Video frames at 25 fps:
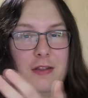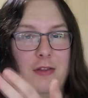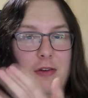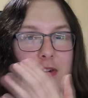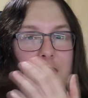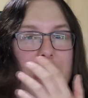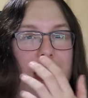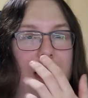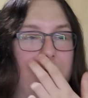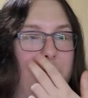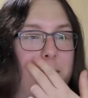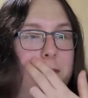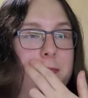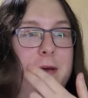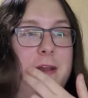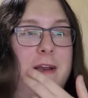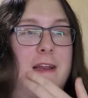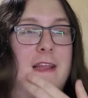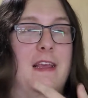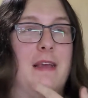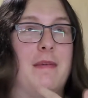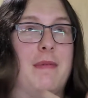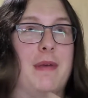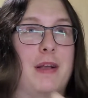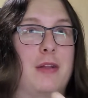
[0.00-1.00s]
Do gummy bear
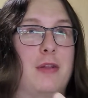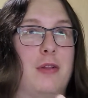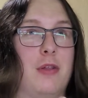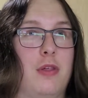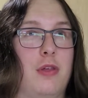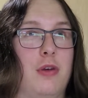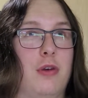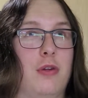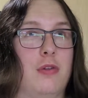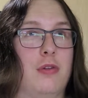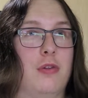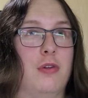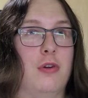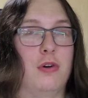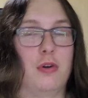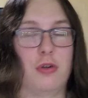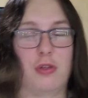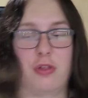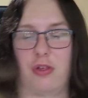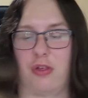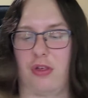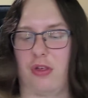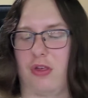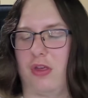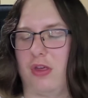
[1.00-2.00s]
nie wiem, jak to się
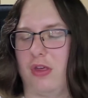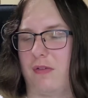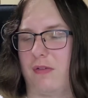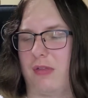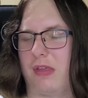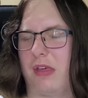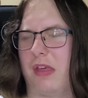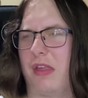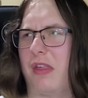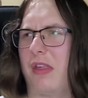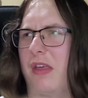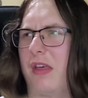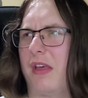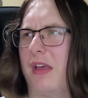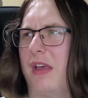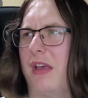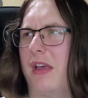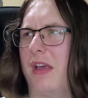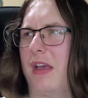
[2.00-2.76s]
odnosi. W sensie,